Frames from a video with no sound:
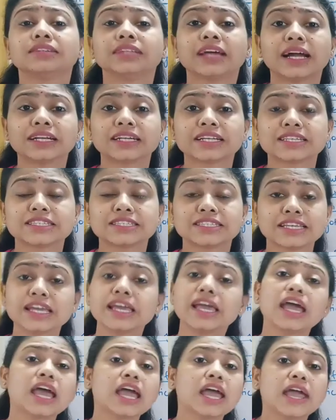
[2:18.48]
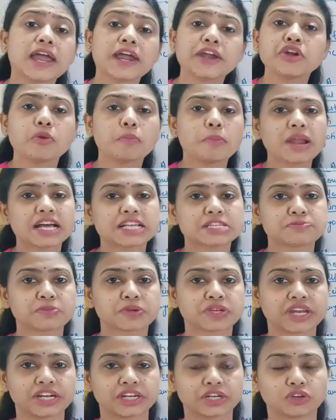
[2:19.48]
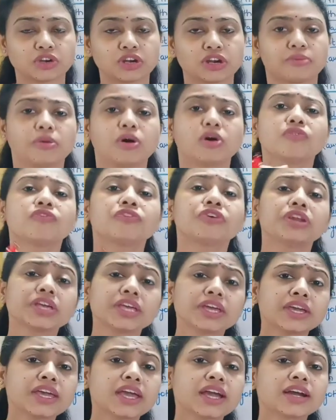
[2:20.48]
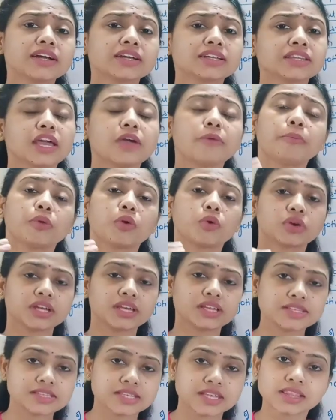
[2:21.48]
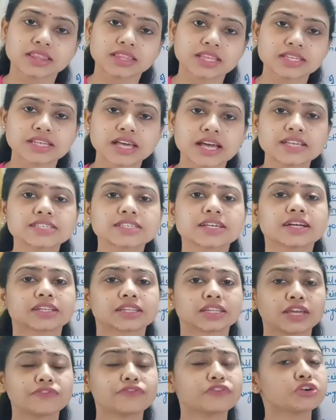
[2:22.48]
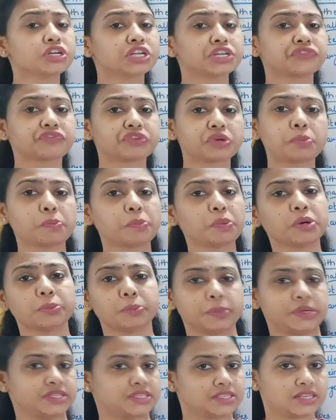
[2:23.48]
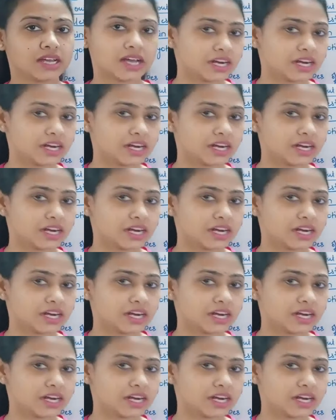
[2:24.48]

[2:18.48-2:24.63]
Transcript: दैट इज दी एंडोप्लाज्मिक रेटिकुलम और फिर ये क्या करते हैं प्रोटीन सिंथेसाइज करते हैं फॉर डिफरेंट पर्पज